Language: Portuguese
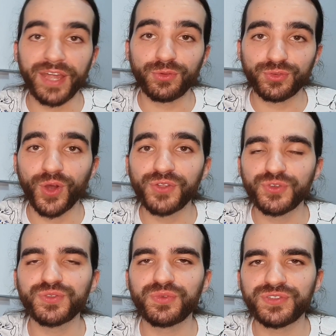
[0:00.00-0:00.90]
que eram os dois
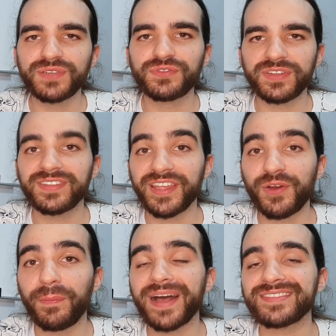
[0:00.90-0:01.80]
últimos livros que
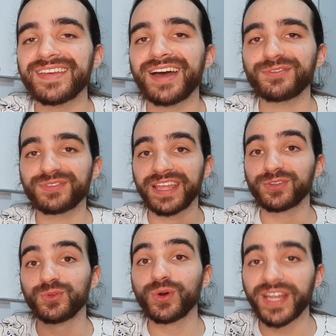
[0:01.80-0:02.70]
seriam passados né,
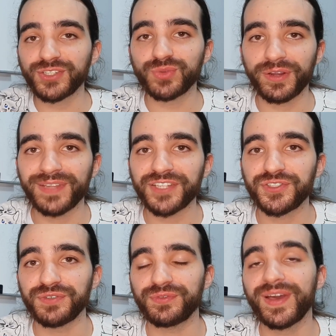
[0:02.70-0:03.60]
durante o ano
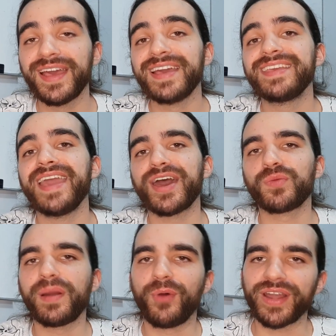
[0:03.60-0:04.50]
letivo, que
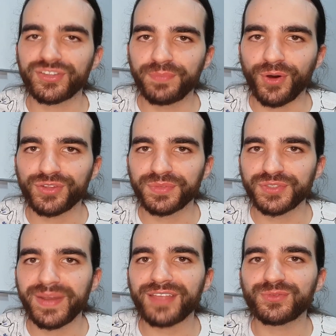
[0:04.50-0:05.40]
eram Memórias Póstumas
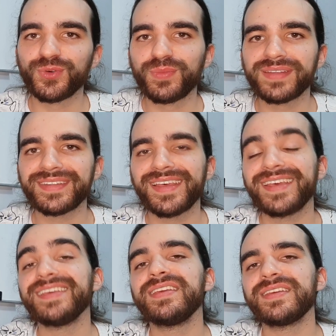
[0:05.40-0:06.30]
de Brás Cubas
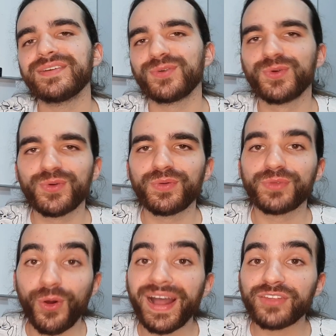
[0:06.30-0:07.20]
e o
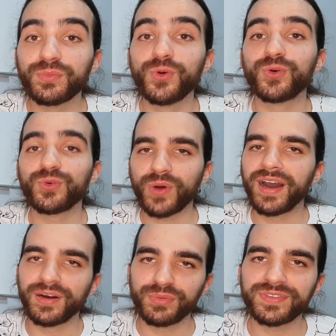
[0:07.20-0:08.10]
Dom Casmurro,
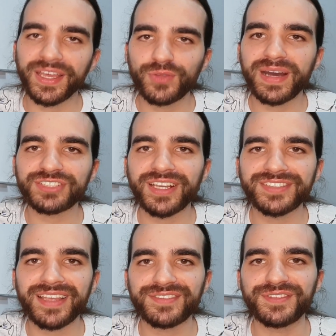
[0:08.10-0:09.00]
ambos né, do Machado
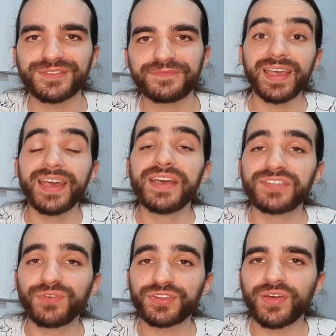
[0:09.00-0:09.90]
de Assis.
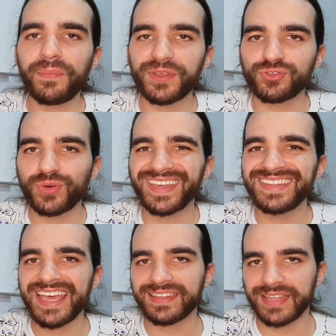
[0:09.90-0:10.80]
Se você é uma pessoa que
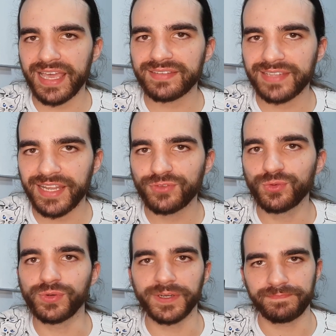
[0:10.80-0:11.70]
detesta a
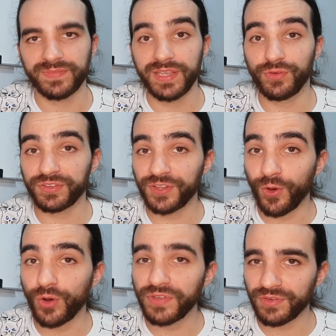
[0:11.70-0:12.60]
leitura e você
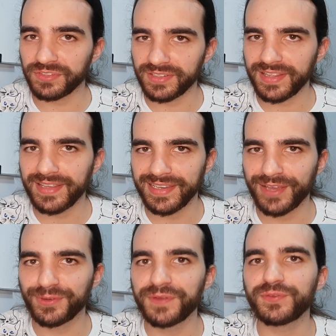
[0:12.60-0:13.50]
ouve que você tem que
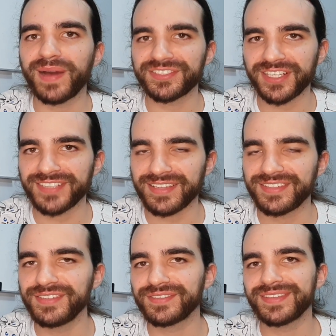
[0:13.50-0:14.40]
ler um livro do Machado de
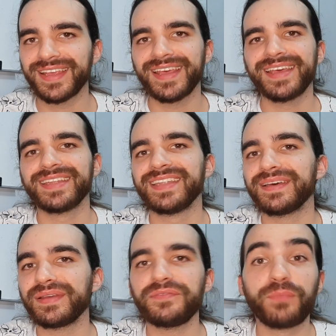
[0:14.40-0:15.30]
Assis,
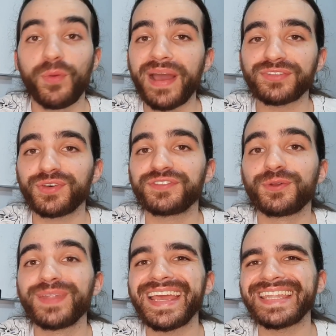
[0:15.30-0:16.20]
né? E por mais que você
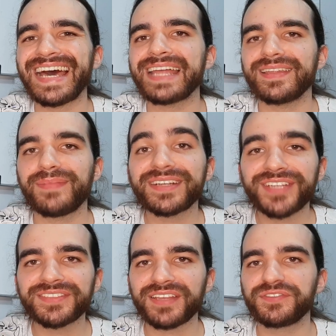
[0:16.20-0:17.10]
não leia nada,
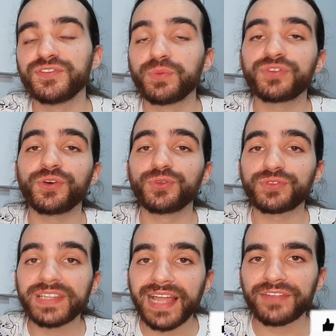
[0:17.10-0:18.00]
Machado de Assis, por ser um
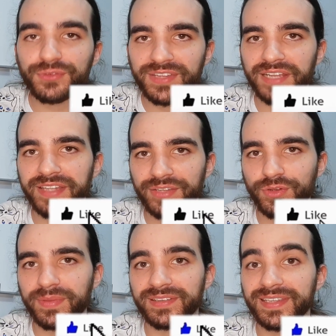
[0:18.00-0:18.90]
dos clássicos da
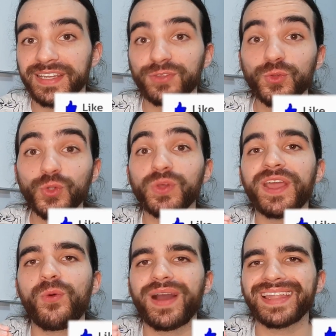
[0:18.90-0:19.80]
literatura brasileira, tudo
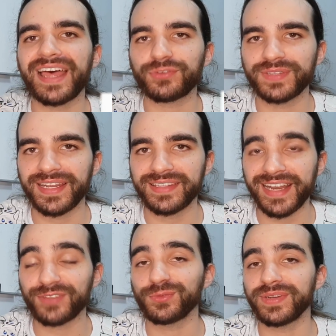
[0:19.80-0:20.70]
que é um clássico da
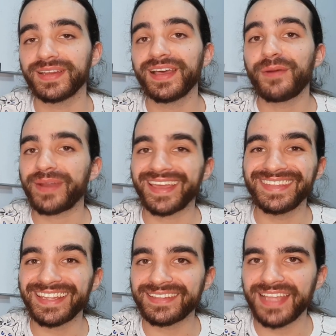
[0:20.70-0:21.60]
literatura, para
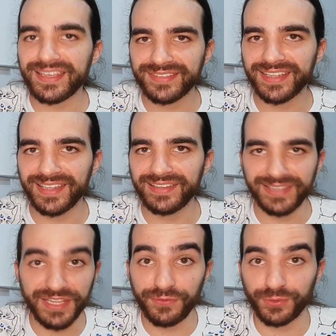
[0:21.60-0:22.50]
quem detesta
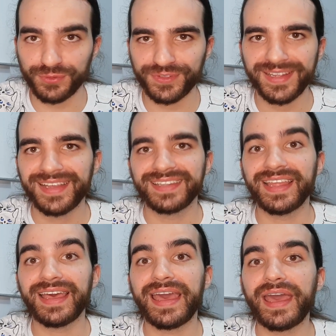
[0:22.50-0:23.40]
livros,
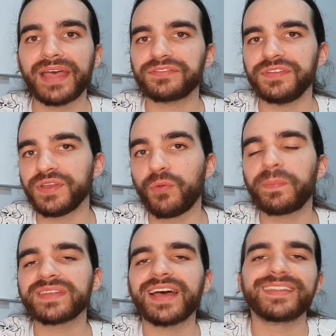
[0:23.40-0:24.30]
né, é assim, é um
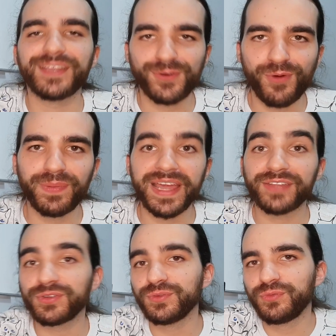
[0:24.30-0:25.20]
pesadelo
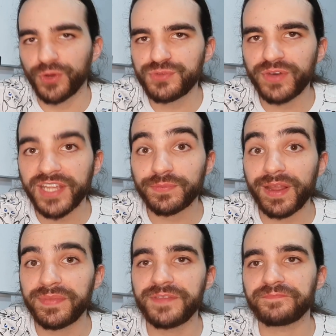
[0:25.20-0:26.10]
completo e não foi diferente
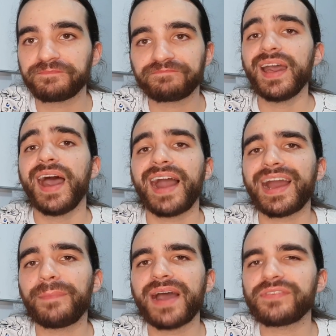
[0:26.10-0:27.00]
para mim.
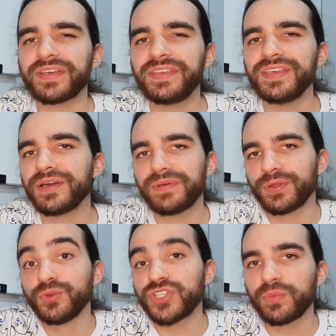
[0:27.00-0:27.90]
Acabava que
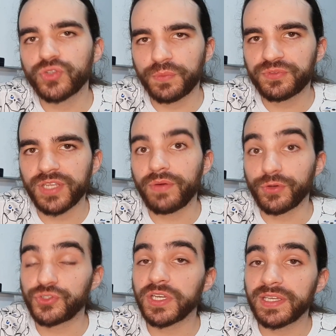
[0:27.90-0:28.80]
eu não tinha muita opção,
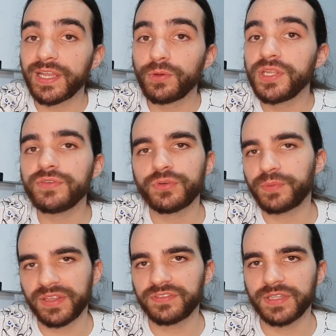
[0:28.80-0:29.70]
eu tinha que ler o livro,
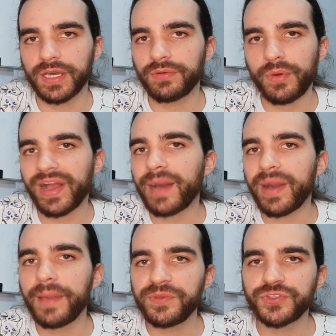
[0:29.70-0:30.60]
porque senão eu ia
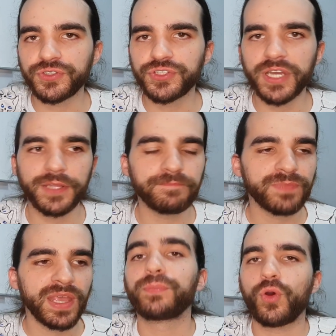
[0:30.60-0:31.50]
acabar repetindo de ano.
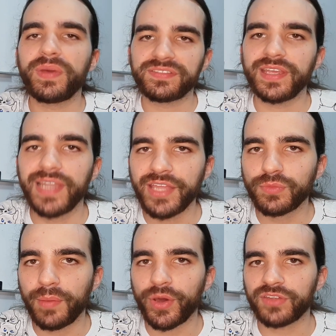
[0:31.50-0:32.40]
Comecei
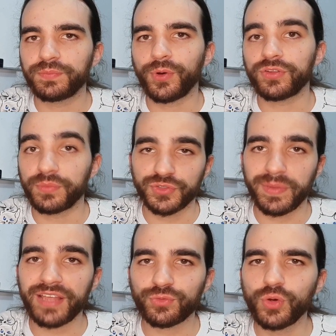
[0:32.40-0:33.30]
lendo Memórias Póstumas de
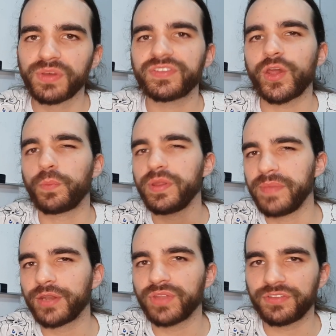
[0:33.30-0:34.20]
Brás Cubas, que era o
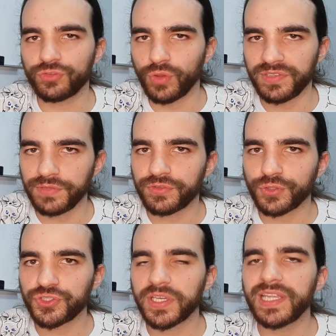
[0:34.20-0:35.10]
primeiro desses dois livros
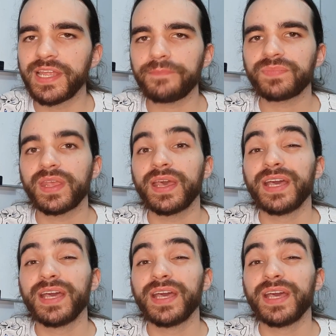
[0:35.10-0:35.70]
que eu tinha que ler.